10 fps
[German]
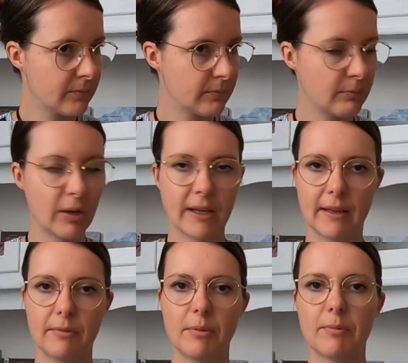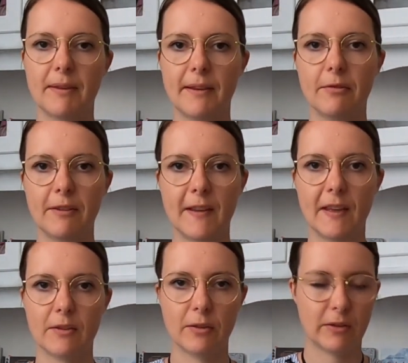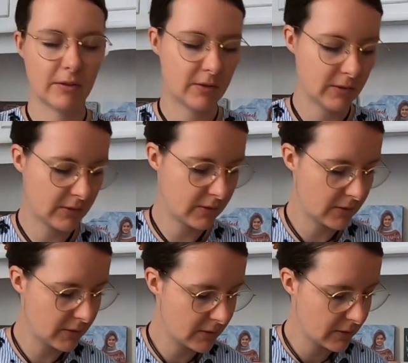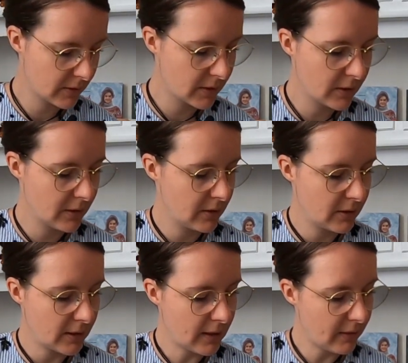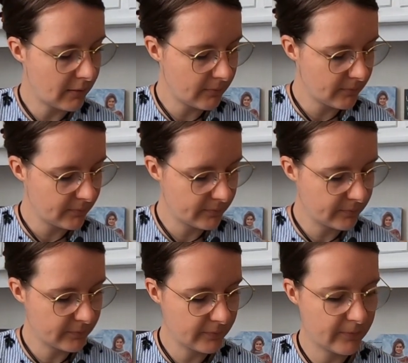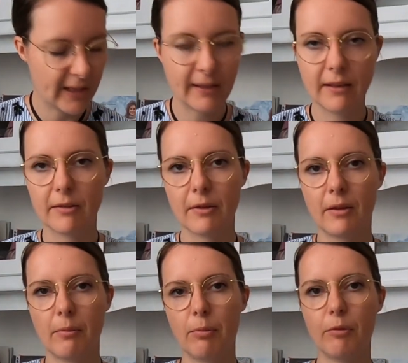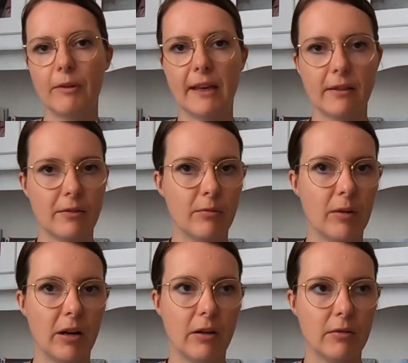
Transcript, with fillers: Boah, er geht mir ein bisschen auf den Keks heute, ne? Ähm, fertiges Projekt Nummer